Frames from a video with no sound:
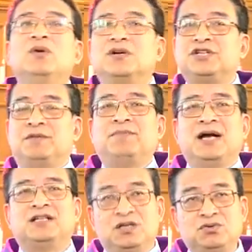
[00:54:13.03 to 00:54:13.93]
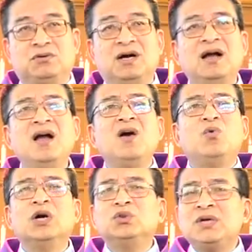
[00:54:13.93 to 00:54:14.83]
我要审判。神
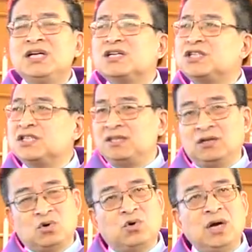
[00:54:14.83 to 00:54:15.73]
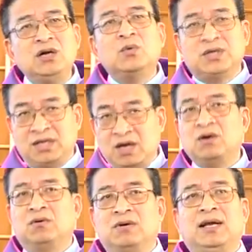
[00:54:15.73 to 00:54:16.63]
说：“我对这个世代的宽容，我现在
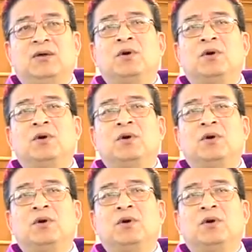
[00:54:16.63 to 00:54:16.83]
后悔了，